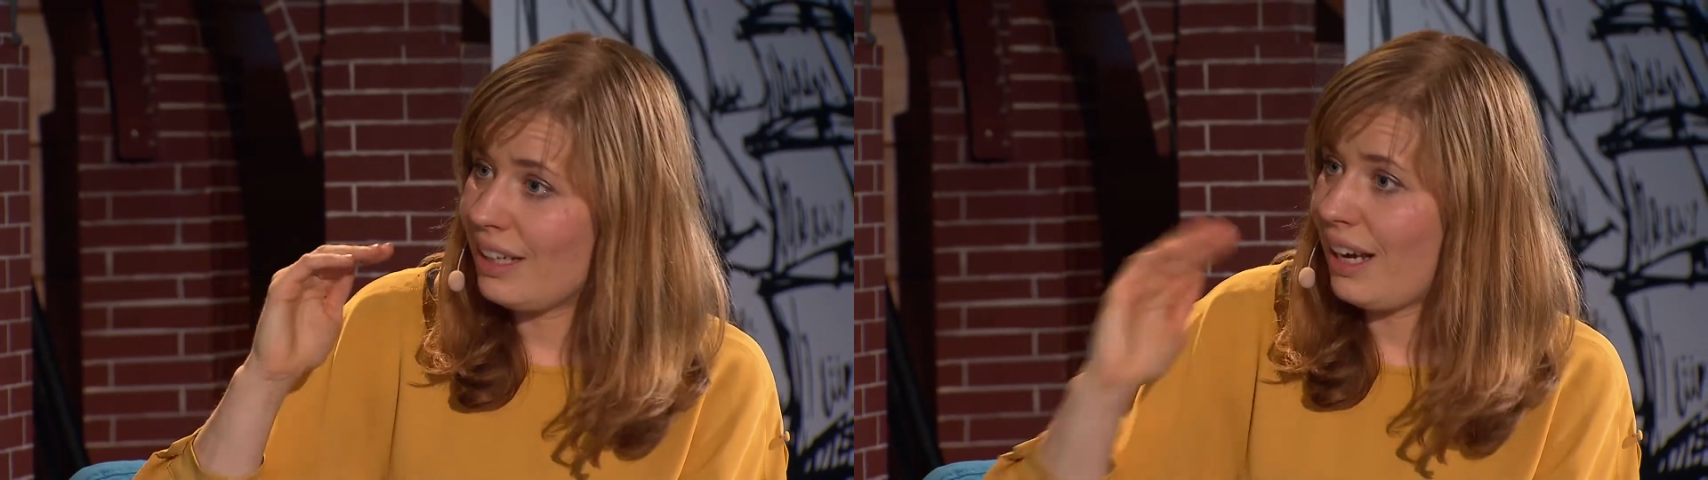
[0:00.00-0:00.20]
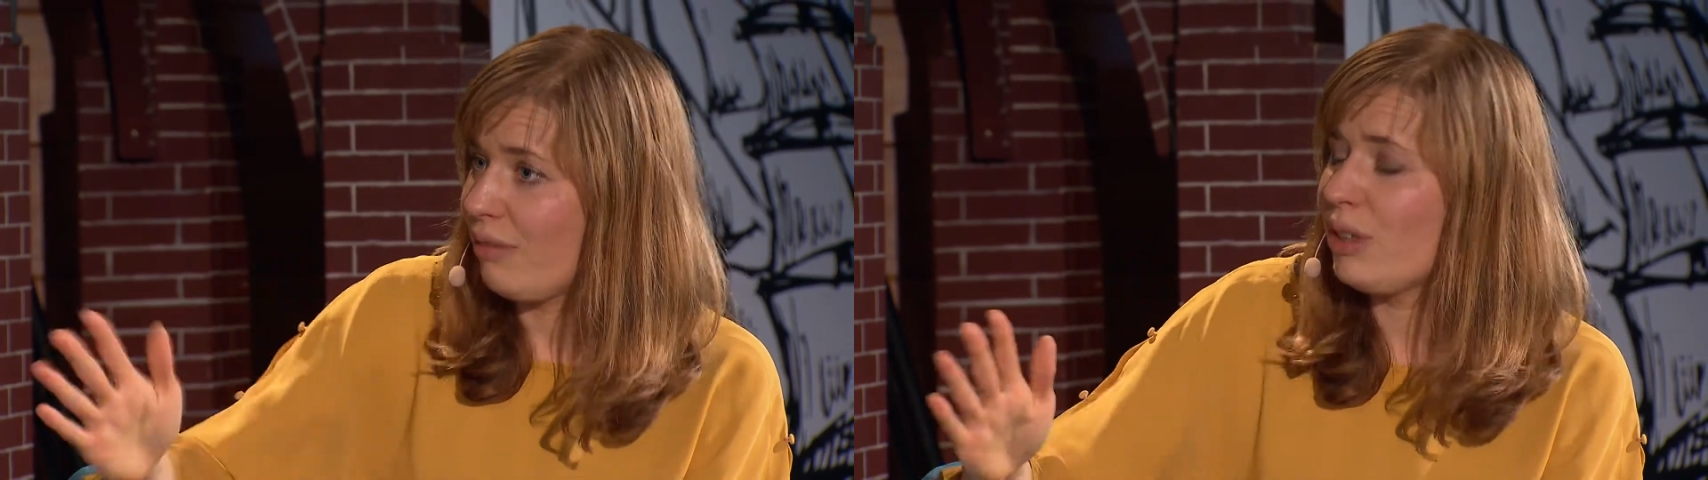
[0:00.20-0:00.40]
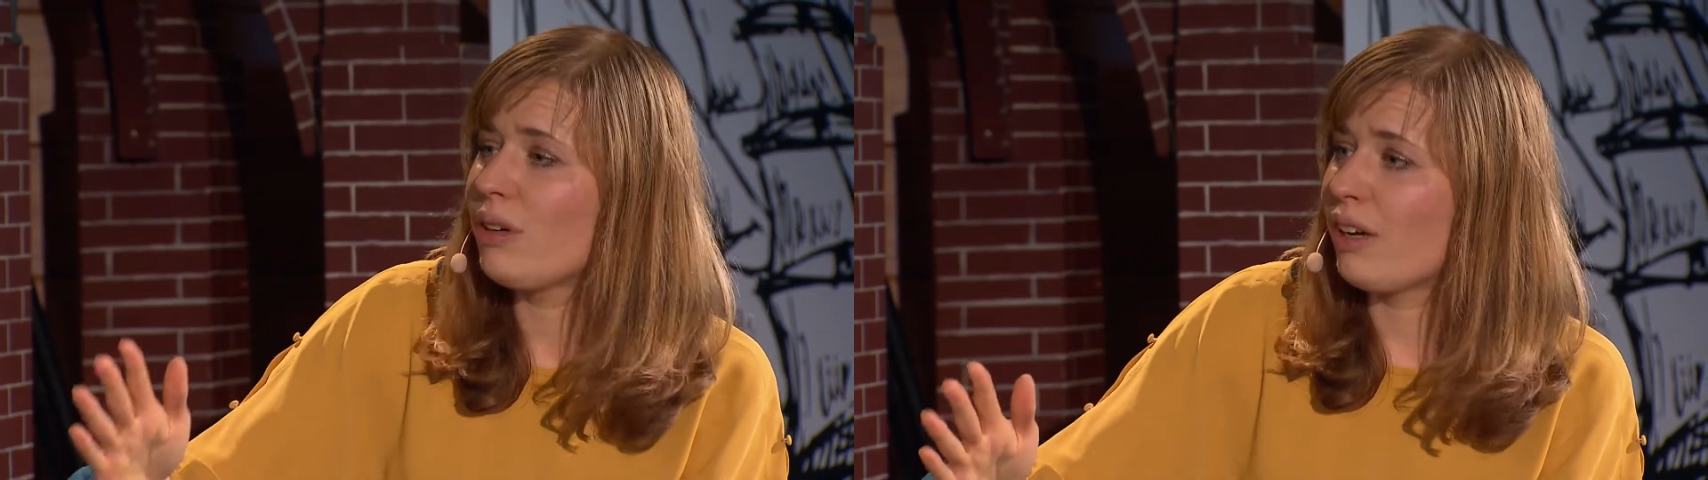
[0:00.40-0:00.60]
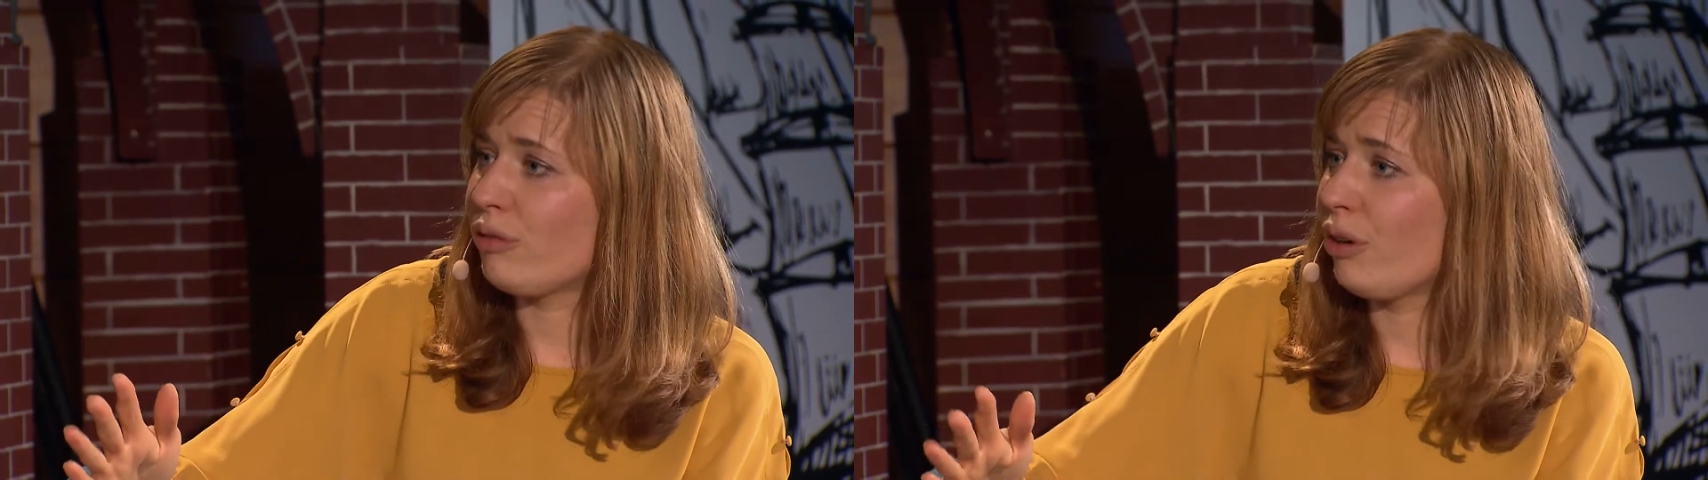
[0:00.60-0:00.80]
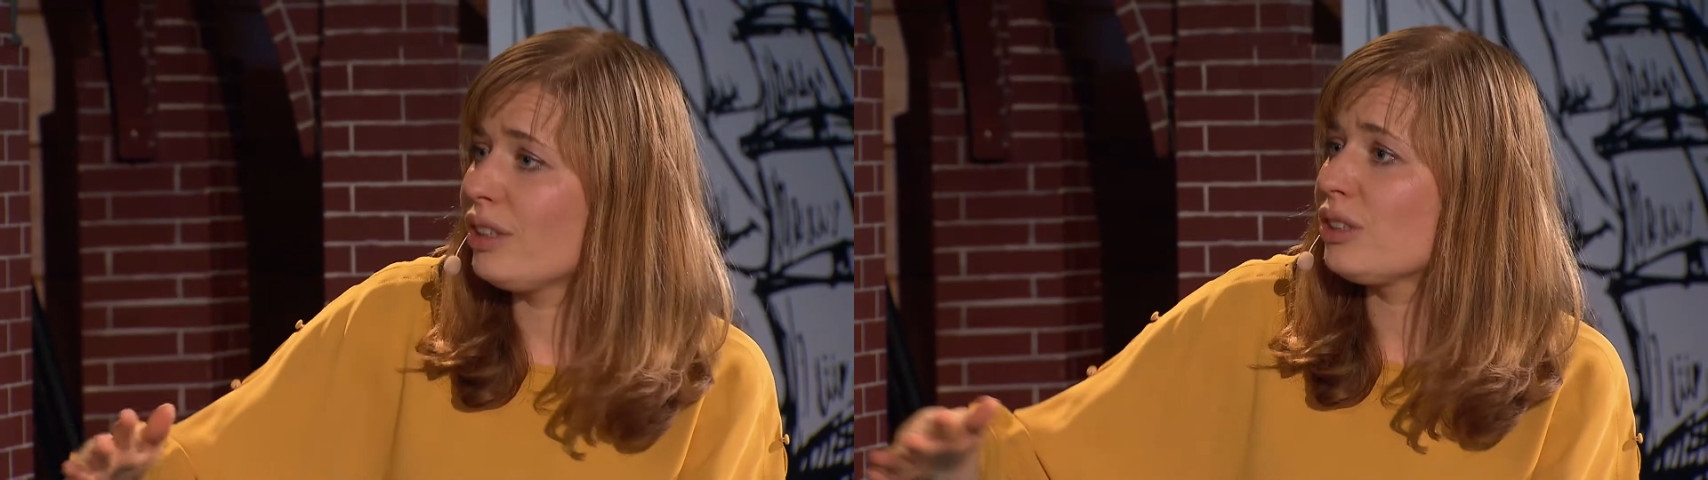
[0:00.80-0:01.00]
einfach nur nach
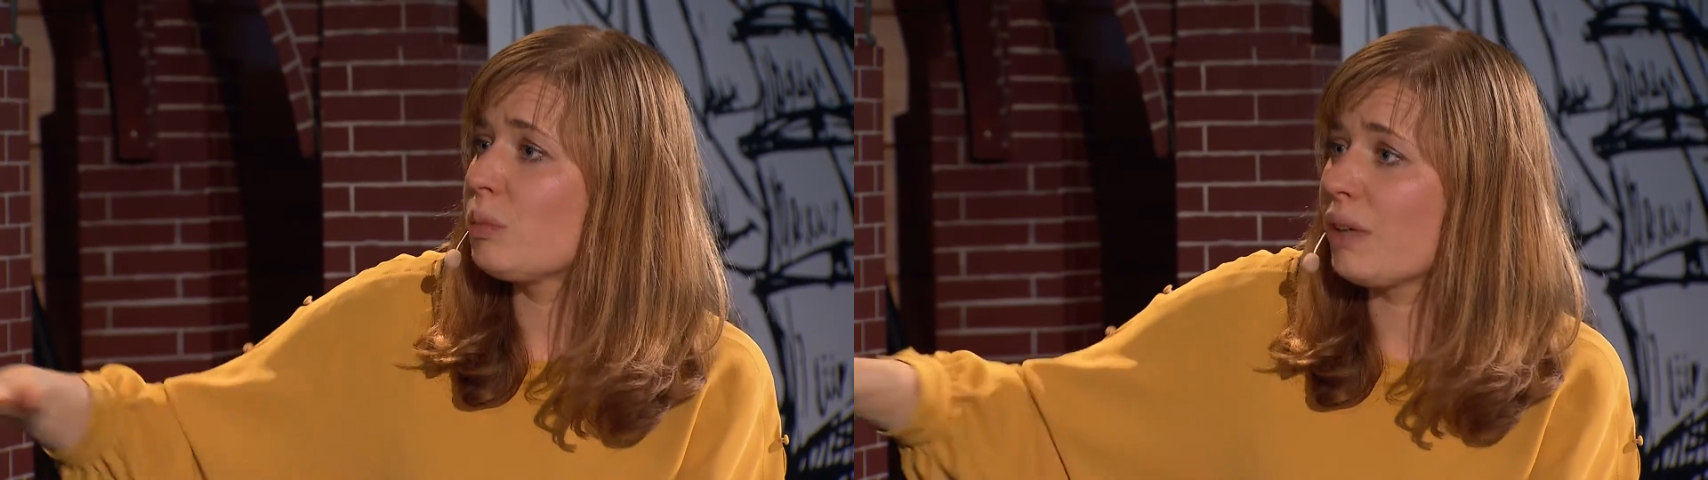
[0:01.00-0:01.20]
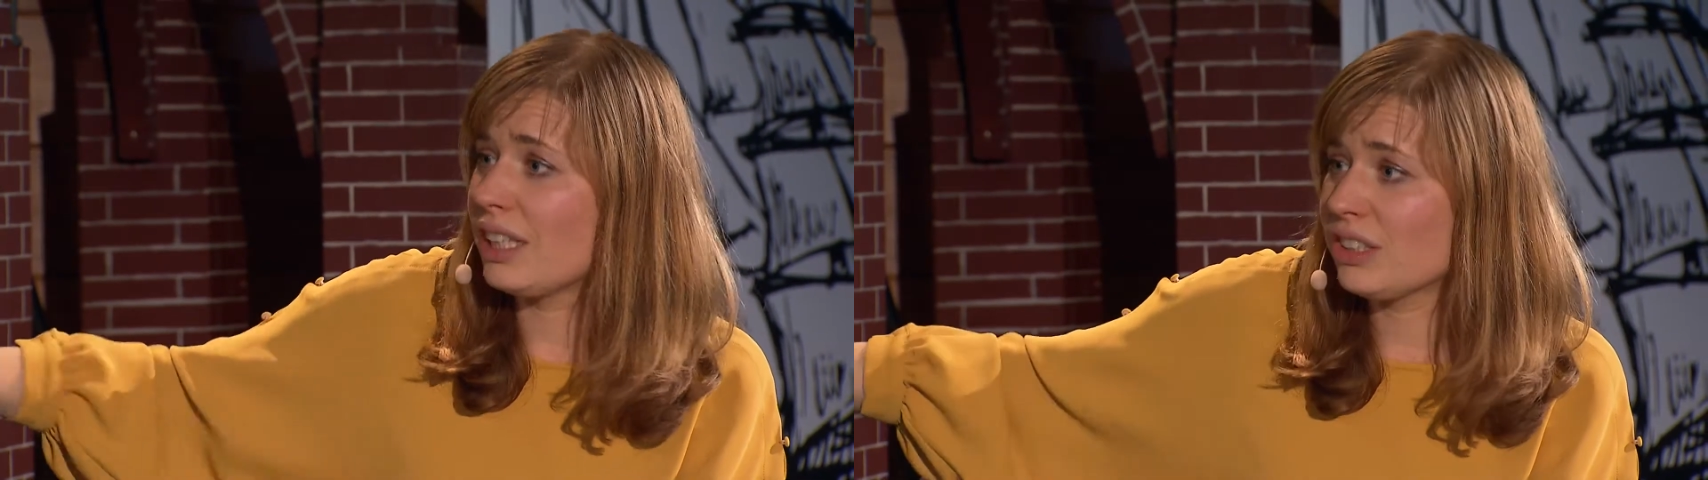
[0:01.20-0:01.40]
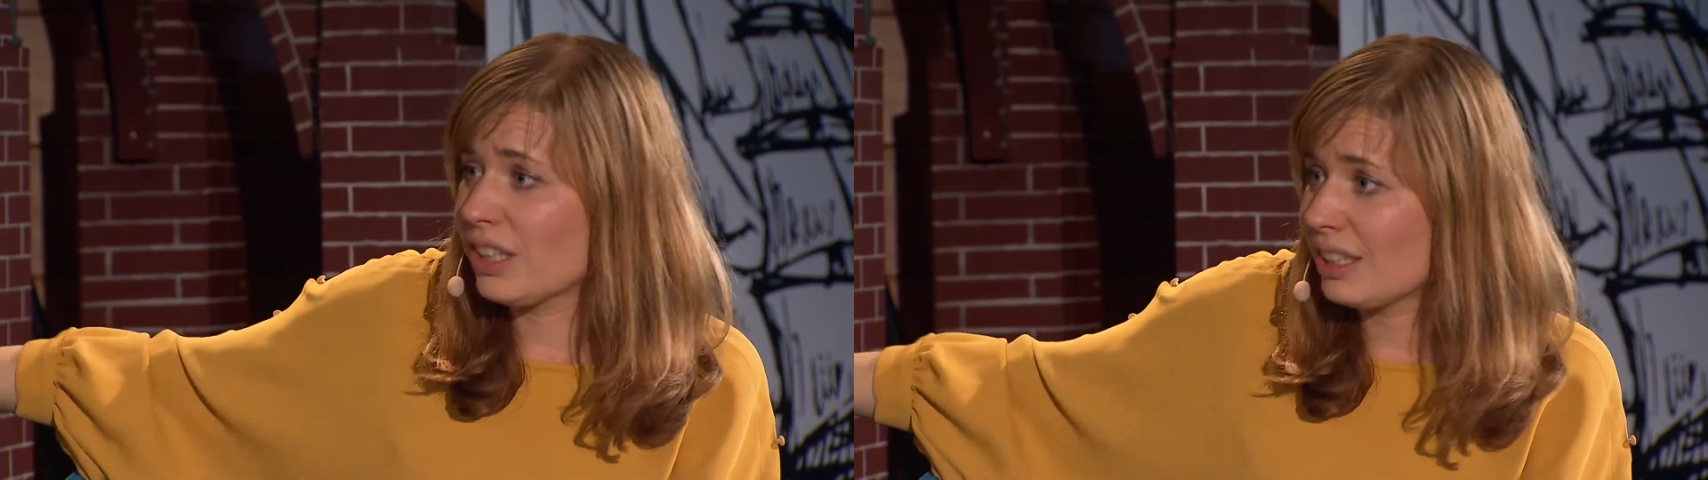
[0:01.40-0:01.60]
vorne zu preschen,